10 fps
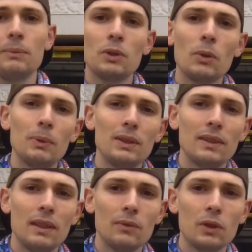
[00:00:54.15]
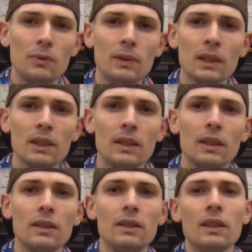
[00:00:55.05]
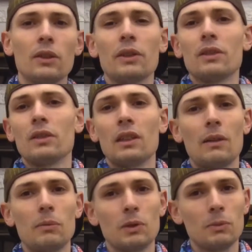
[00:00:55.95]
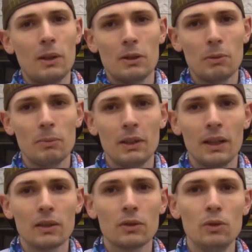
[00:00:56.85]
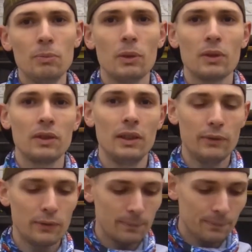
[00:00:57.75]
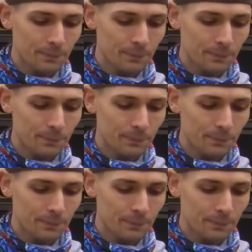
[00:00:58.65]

Im Sommer ist es etwas schwieriger, hier könnt ihr euch auch zum Beispiel mit einer Kühlbox helfen.